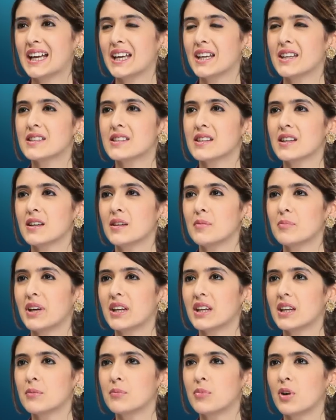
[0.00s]
हैं इसे
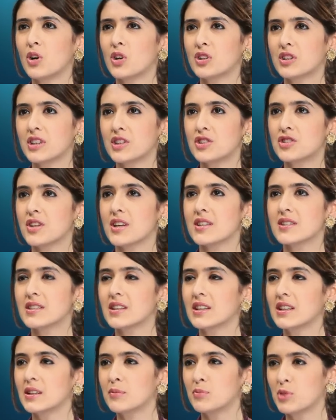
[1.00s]
मैंने बहुत
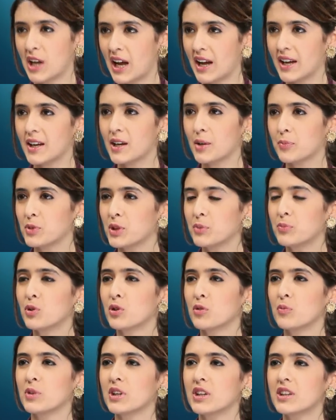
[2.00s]
इंटरेस्टिंगली बुलाया है अपने
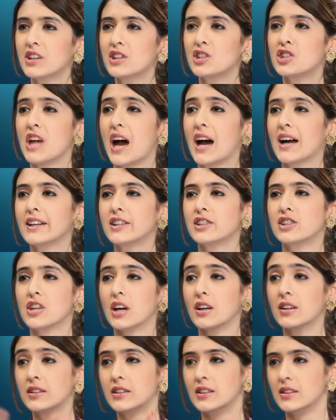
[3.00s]
बुक में द डाइट
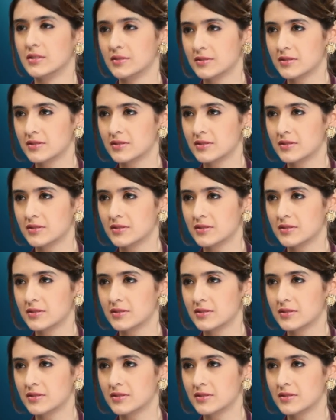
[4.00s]
जंगल